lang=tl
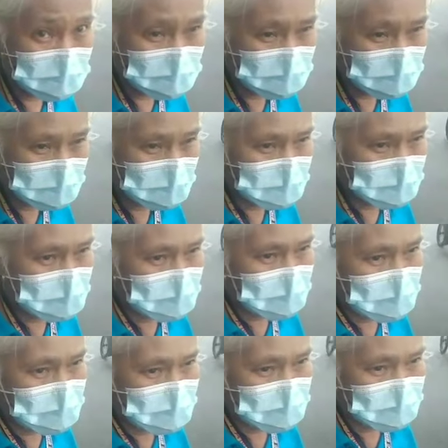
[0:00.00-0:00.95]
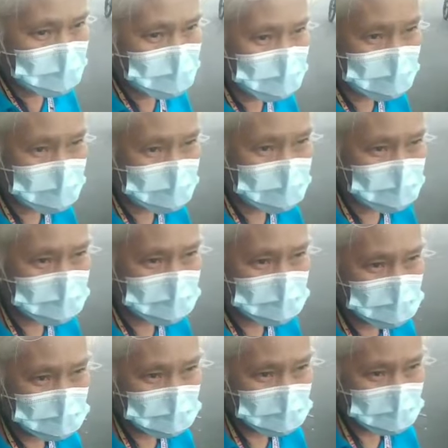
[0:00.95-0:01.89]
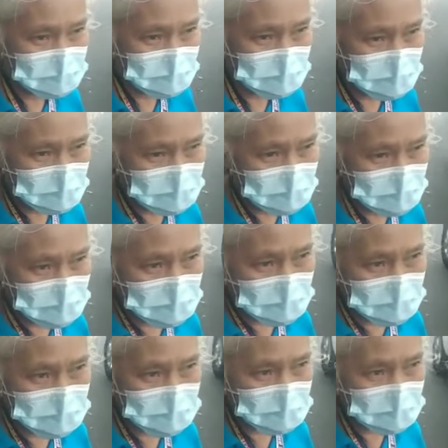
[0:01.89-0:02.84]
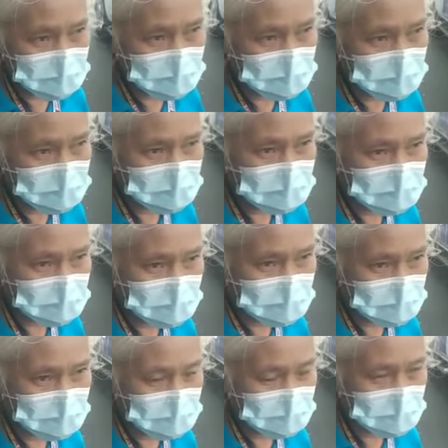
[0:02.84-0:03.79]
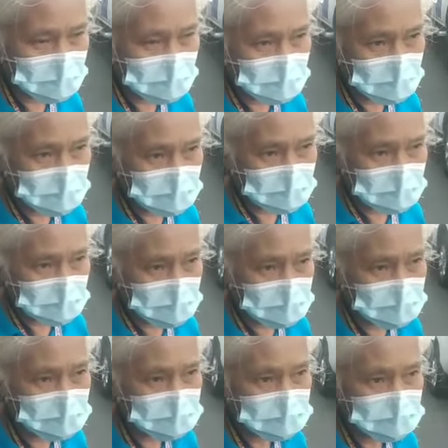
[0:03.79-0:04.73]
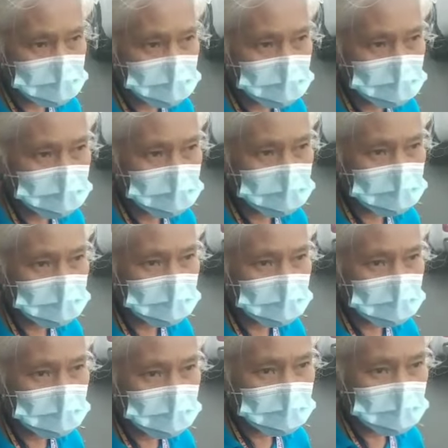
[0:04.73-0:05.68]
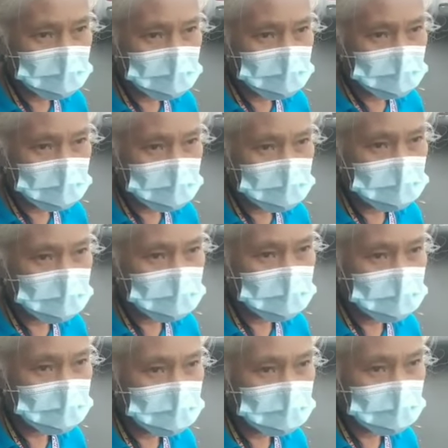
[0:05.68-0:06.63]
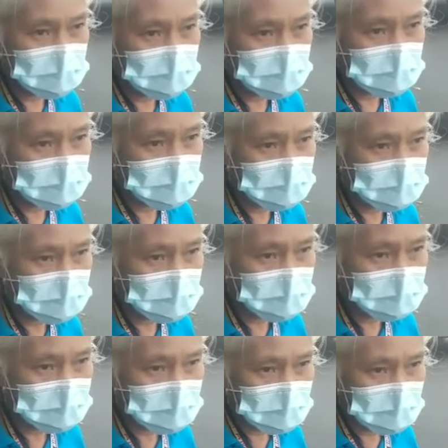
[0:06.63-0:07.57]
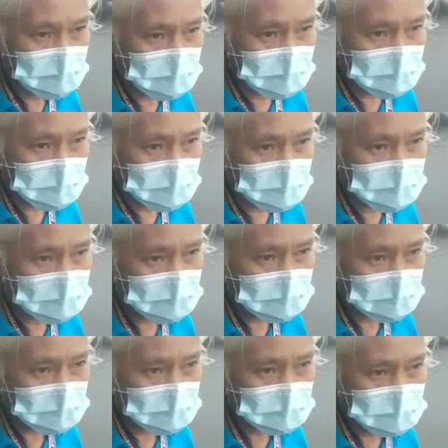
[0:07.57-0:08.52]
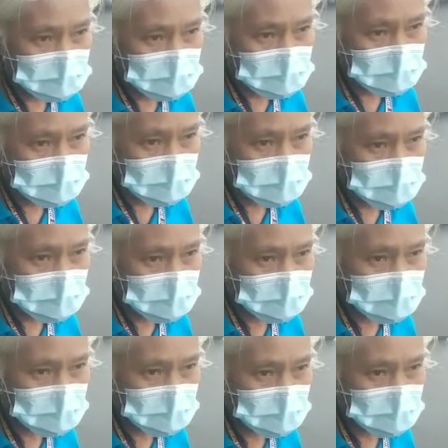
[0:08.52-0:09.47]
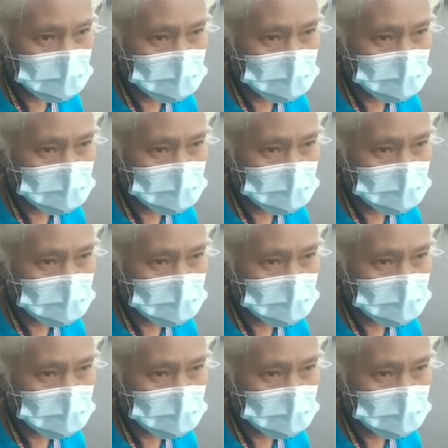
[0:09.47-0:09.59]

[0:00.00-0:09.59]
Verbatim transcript: Na-control. Yun ang maganda, na-control. Yun ang kagandaan sa martial law, ano. About naman kaya ano, naman, about naman kay BBM ngayon, Bongbong Marcos, ano ang mai mai-share mo sa kanya?